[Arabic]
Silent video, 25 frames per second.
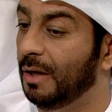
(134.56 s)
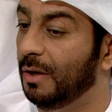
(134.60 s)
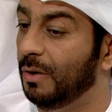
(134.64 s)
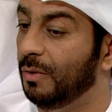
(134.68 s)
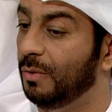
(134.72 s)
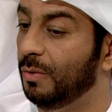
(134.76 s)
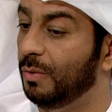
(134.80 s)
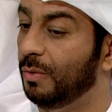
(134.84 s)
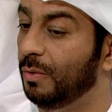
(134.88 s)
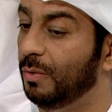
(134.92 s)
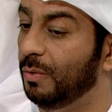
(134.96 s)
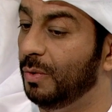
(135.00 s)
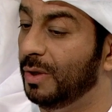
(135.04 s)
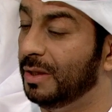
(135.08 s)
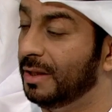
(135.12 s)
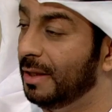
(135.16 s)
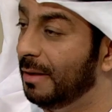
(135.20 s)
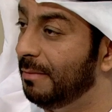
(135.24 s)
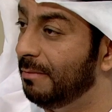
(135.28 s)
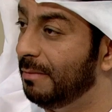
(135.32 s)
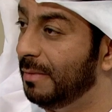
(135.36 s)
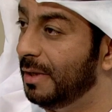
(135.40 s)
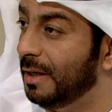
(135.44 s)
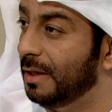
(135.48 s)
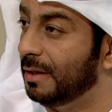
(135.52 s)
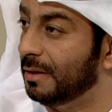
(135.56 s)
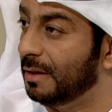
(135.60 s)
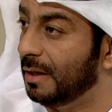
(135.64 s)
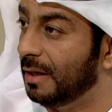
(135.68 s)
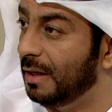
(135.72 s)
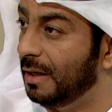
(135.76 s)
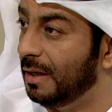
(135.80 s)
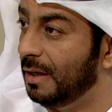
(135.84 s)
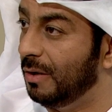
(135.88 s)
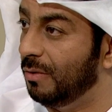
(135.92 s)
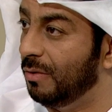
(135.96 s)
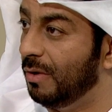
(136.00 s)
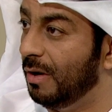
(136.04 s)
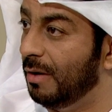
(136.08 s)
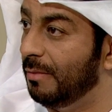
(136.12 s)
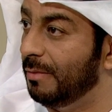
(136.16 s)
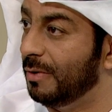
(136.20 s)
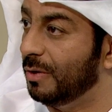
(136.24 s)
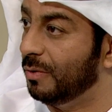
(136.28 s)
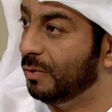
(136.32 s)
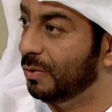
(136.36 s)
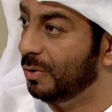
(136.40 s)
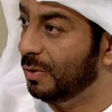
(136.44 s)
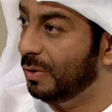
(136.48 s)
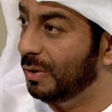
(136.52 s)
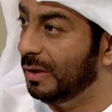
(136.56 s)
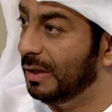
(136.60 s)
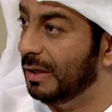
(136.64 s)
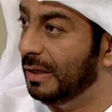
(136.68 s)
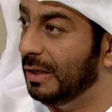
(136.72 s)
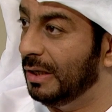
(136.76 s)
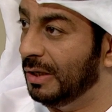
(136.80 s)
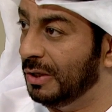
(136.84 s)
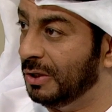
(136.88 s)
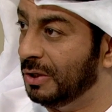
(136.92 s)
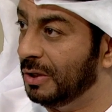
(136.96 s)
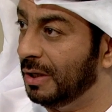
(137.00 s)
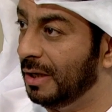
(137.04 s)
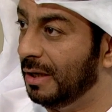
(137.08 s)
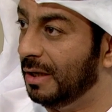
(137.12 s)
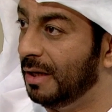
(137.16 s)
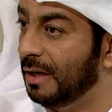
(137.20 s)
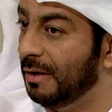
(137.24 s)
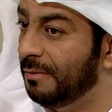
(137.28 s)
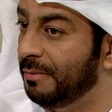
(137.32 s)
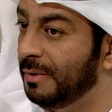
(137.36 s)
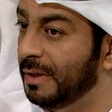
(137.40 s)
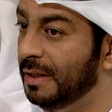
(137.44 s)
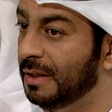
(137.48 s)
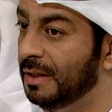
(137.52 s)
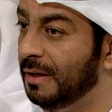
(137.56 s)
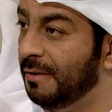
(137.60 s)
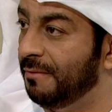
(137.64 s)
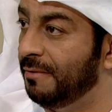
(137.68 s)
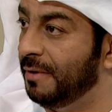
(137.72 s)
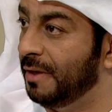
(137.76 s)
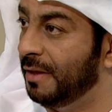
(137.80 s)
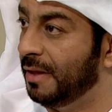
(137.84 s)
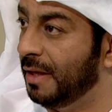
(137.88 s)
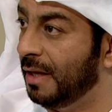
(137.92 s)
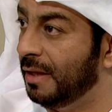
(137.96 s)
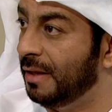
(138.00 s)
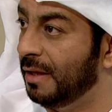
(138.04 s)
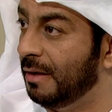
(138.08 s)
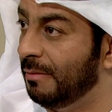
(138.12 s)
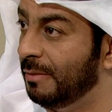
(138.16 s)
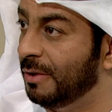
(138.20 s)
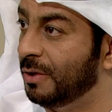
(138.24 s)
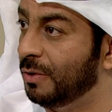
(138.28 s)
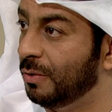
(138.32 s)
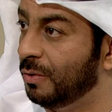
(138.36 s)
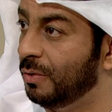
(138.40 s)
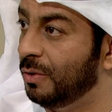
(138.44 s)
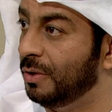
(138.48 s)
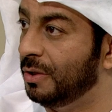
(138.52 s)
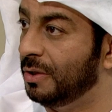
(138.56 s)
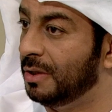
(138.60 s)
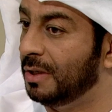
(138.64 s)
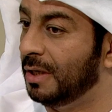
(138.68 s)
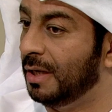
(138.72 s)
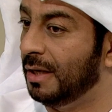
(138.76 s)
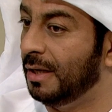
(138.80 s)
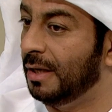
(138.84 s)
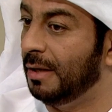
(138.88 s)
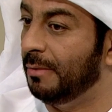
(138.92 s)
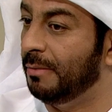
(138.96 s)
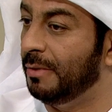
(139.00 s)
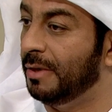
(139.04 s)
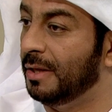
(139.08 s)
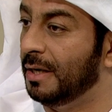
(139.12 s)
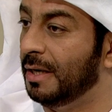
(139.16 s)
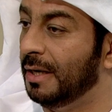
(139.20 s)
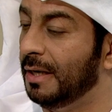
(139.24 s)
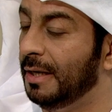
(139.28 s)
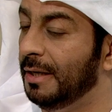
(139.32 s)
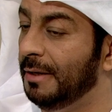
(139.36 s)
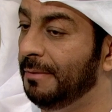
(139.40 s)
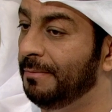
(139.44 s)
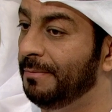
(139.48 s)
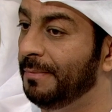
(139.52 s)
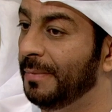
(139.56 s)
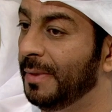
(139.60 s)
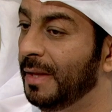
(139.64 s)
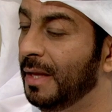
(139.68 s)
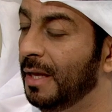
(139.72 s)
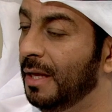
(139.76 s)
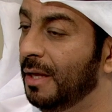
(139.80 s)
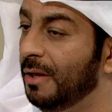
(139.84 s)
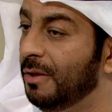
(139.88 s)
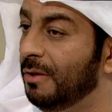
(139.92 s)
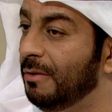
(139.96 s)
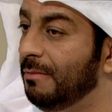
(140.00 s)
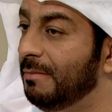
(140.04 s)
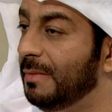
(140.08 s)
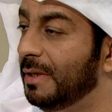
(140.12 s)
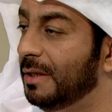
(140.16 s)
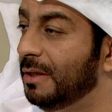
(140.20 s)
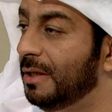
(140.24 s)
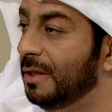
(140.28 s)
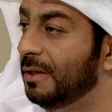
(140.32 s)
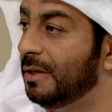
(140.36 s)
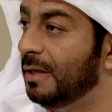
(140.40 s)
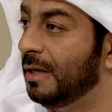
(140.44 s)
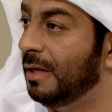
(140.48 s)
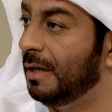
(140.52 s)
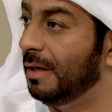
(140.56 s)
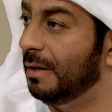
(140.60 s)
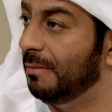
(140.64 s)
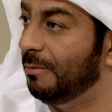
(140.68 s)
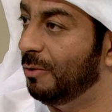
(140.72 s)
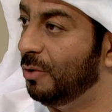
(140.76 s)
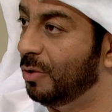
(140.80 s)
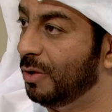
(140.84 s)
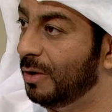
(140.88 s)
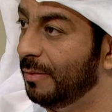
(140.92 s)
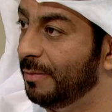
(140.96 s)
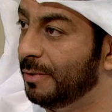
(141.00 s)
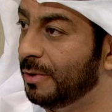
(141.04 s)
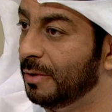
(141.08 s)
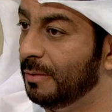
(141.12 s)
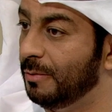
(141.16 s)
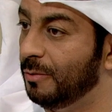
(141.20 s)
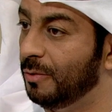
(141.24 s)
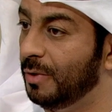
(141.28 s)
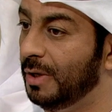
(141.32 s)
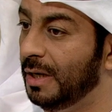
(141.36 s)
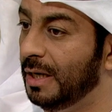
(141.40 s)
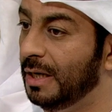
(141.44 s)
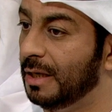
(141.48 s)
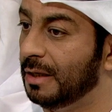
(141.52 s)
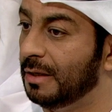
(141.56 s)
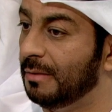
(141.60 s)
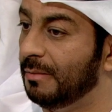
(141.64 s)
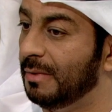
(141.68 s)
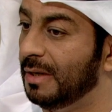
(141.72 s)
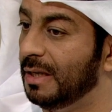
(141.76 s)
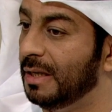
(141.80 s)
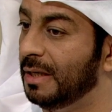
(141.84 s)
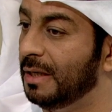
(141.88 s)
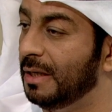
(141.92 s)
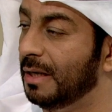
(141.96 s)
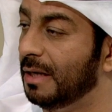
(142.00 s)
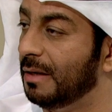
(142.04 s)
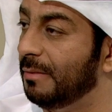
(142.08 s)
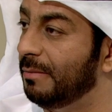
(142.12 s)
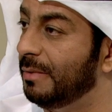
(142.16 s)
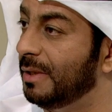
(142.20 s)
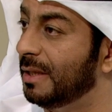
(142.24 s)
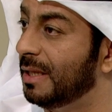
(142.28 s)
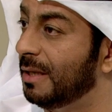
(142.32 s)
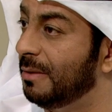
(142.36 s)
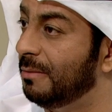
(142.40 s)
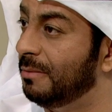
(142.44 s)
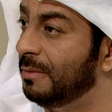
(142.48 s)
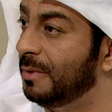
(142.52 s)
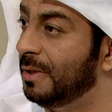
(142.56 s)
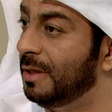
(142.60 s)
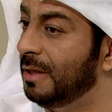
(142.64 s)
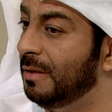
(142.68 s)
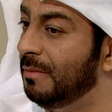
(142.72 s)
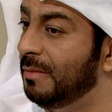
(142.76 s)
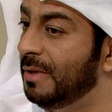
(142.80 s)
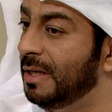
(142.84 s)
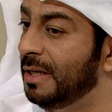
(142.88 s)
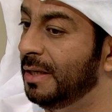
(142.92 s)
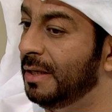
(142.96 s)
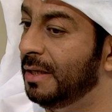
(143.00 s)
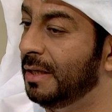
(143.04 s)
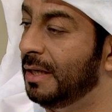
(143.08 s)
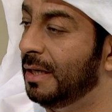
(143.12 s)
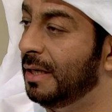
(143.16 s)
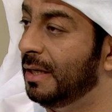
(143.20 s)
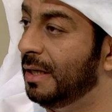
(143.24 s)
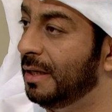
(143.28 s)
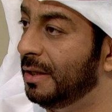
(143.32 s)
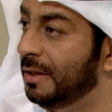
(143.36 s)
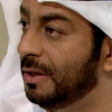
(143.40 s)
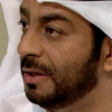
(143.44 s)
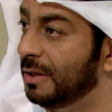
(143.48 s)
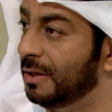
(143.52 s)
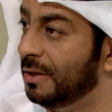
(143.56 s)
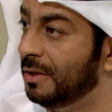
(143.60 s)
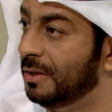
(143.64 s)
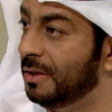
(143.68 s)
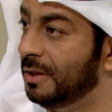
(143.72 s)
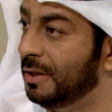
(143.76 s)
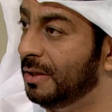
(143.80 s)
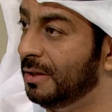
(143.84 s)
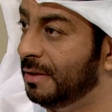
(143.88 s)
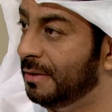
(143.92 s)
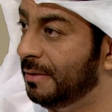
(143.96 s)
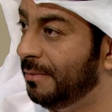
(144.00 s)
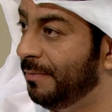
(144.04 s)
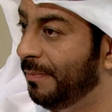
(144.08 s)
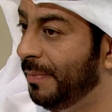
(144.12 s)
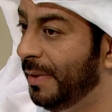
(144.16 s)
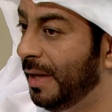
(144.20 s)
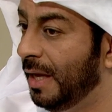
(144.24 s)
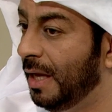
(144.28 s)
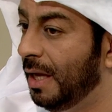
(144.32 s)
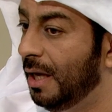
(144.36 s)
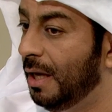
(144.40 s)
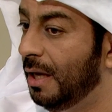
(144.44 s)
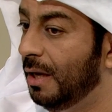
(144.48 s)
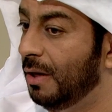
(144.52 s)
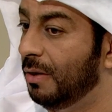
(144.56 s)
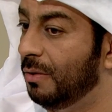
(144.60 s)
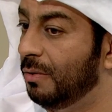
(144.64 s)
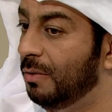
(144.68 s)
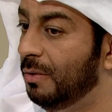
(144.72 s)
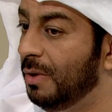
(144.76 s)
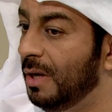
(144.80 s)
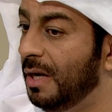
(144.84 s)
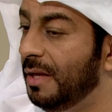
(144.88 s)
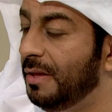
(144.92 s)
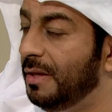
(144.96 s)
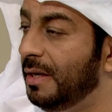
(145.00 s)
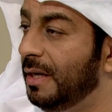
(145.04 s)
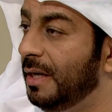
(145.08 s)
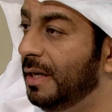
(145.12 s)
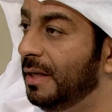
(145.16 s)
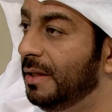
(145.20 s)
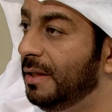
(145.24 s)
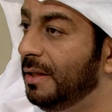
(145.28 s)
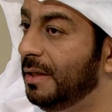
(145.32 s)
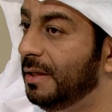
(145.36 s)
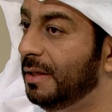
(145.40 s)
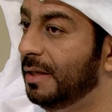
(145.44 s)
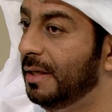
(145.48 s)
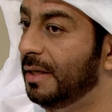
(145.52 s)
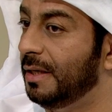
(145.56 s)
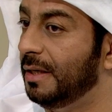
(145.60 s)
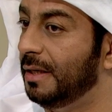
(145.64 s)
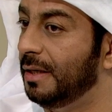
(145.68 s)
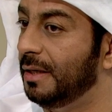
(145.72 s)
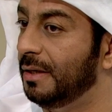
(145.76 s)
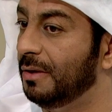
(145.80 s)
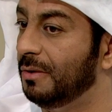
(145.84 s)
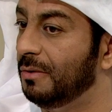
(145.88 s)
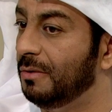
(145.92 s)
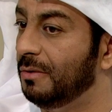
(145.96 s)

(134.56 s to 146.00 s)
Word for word: وتم اعطاء الاوامر ان شاء الله في تنفيذ هذا المشروع ان شاء الله باذن الله ثم اتجه موكب سمو الحاكم الله يا رب يطول عمره الى حديقه شيس وهذه الحديقه انا